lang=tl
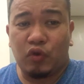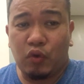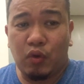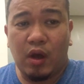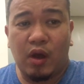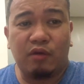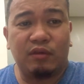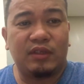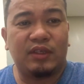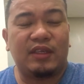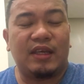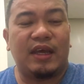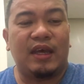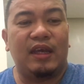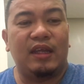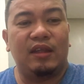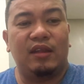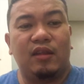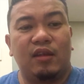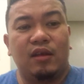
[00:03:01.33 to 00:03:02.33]
go
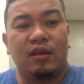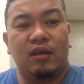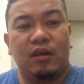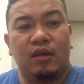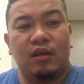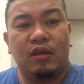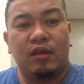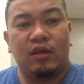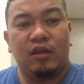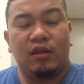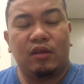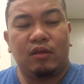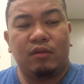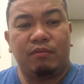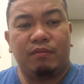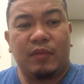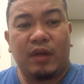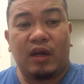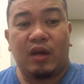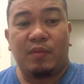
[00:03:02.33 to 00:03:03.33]
outside
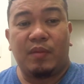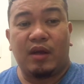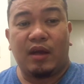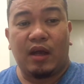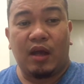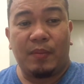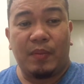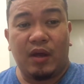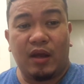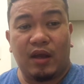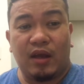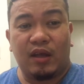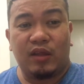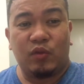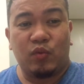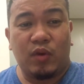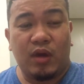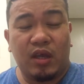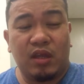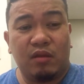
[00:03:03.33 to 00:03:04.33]
para
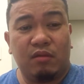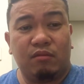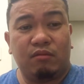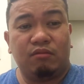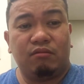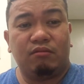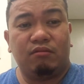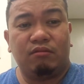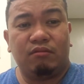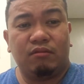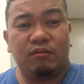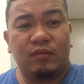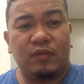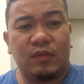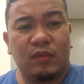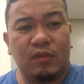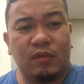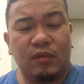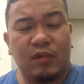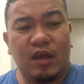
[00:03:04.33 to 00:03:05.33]
makapag-unwind
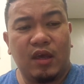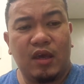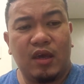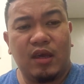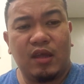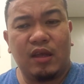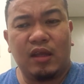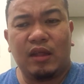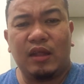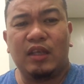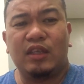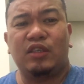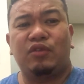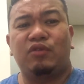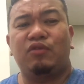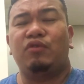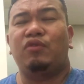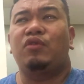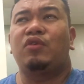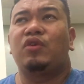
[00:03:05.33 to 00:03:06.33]
and at
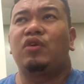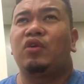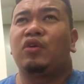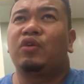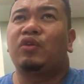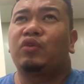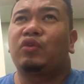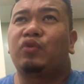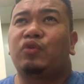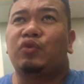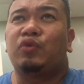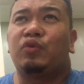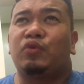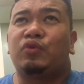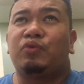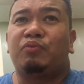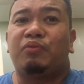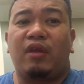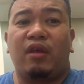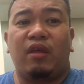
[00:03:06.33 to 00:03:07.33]
least no
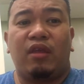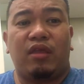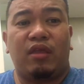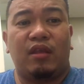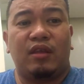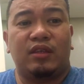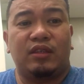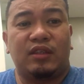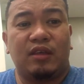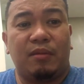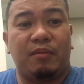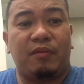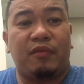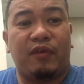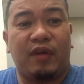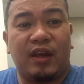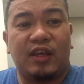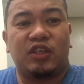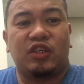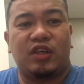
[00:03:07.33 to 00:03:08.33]
to breathe some
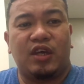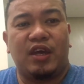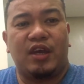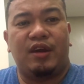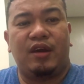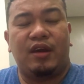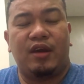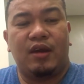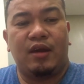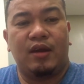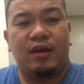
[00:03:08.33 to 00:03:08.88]
fresh air